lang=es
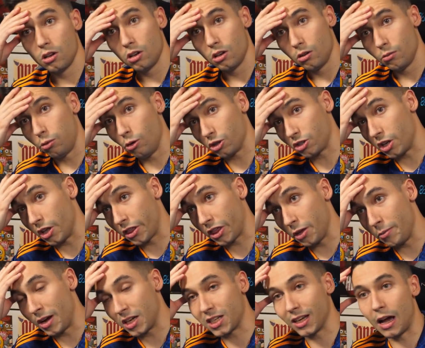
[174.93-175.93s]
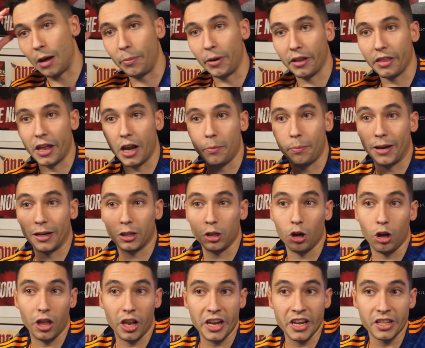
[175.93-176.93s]
pues encima se va a perder el
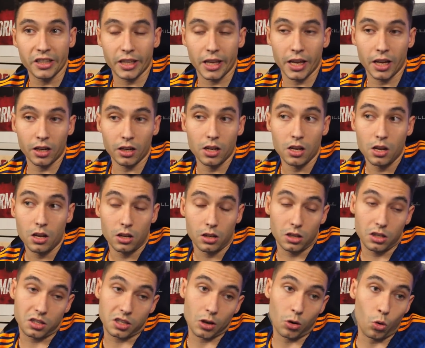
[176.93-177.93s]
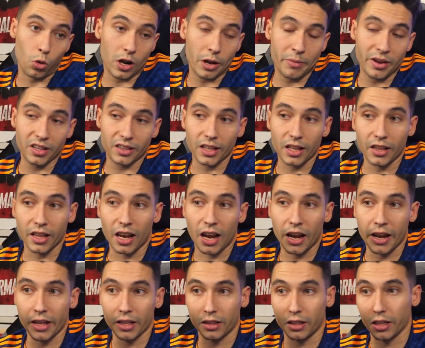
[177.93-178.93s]
partido del Inter y seguramente el de del
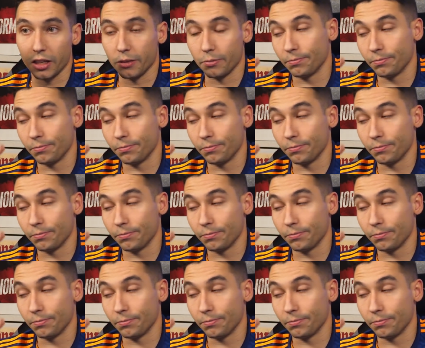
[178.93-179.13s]
Atleti.